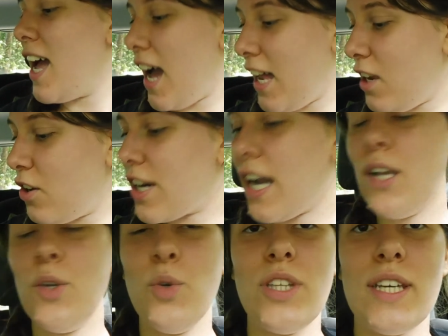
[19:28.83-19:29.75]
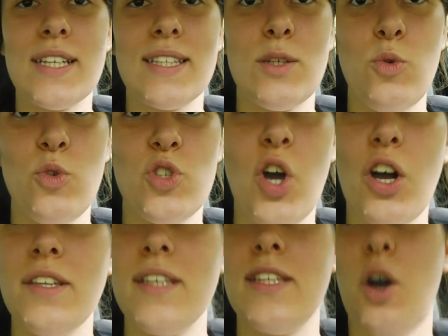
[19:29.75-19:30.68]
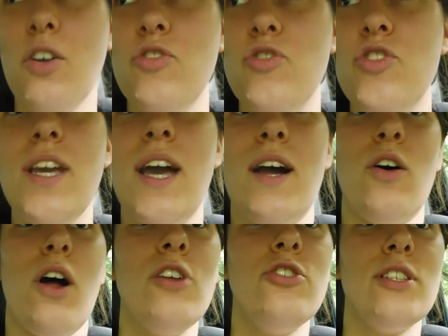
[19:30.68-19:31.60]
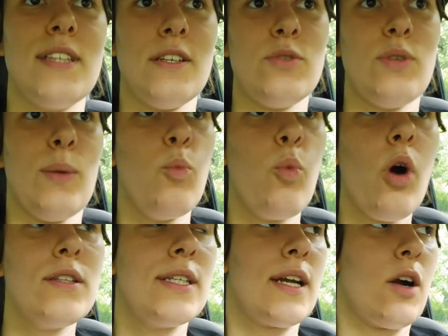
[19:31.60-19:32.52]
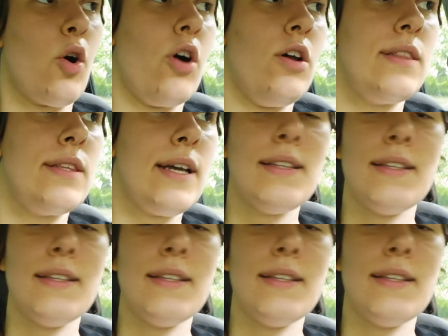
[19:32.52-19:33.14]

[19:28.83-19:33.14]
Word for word: Allora, l'unica delusione di oggi, allora oggi è stata una buona raccolta,